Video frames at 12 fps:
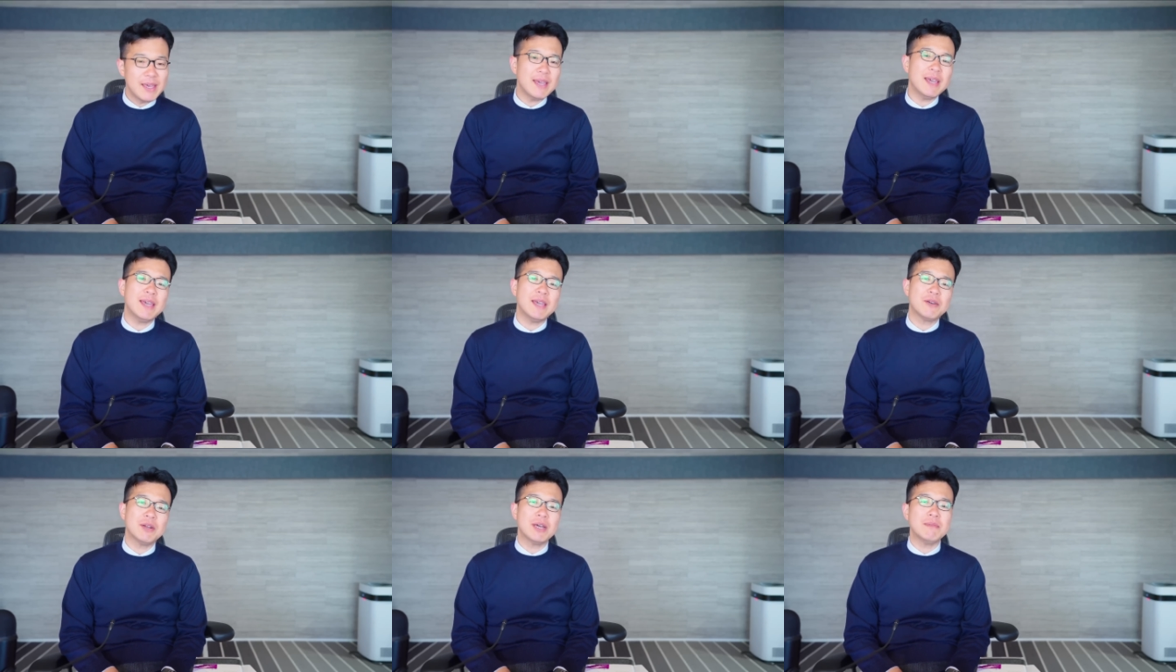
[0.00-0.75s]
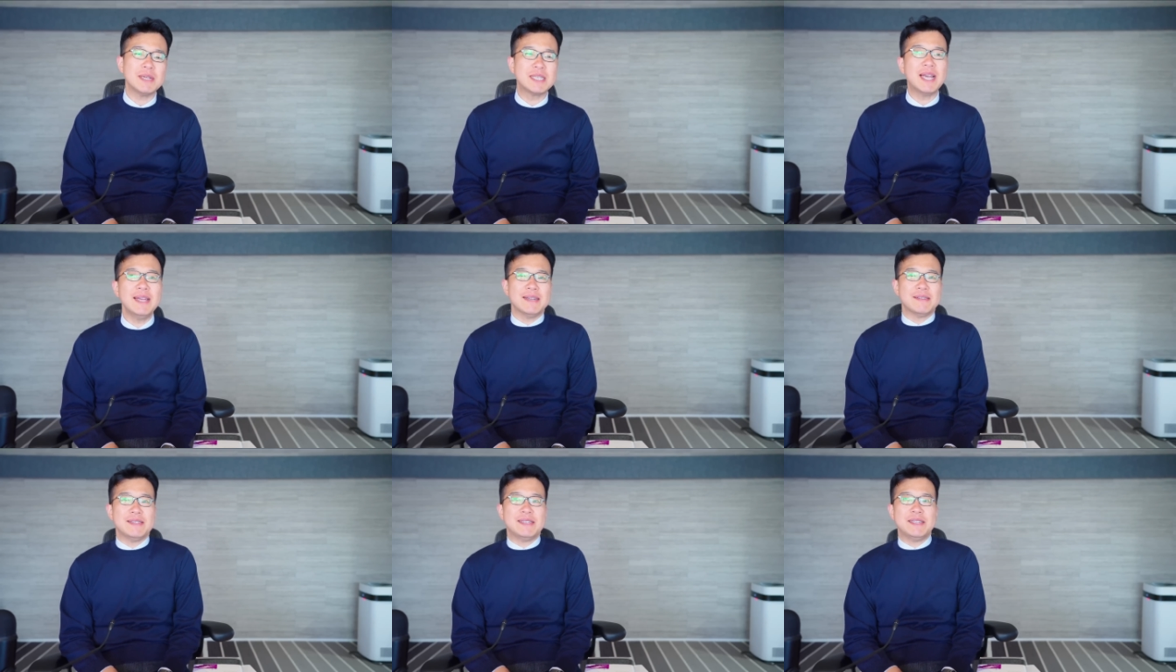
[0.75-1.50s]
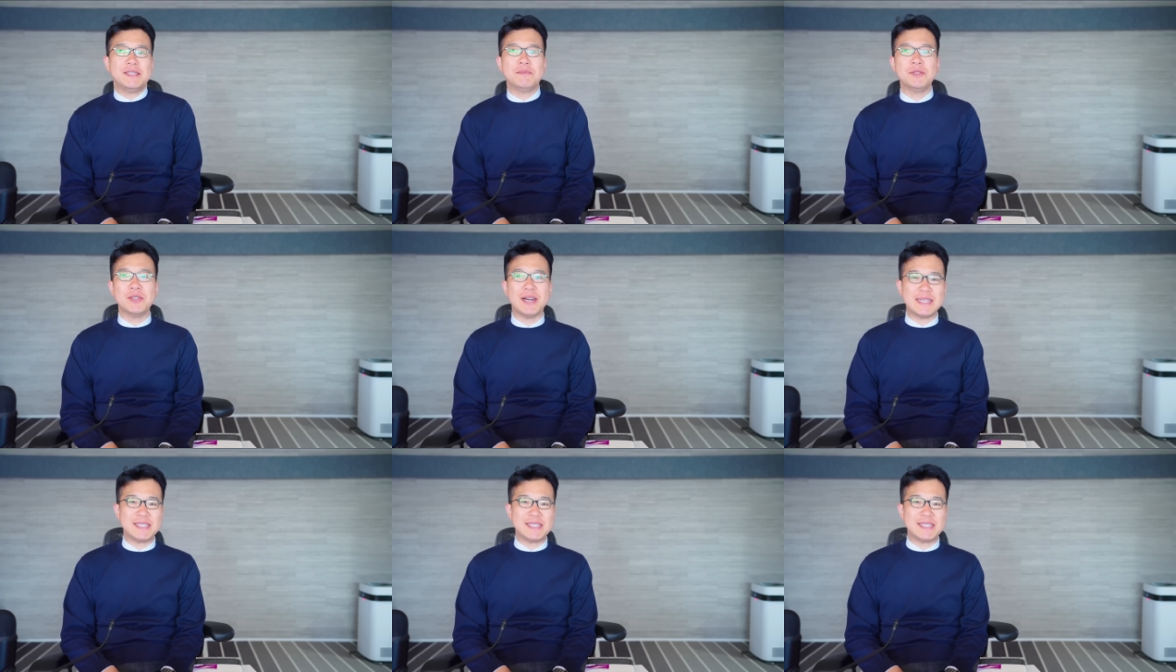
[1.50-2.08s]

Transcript: これは間違いなくですね、自分の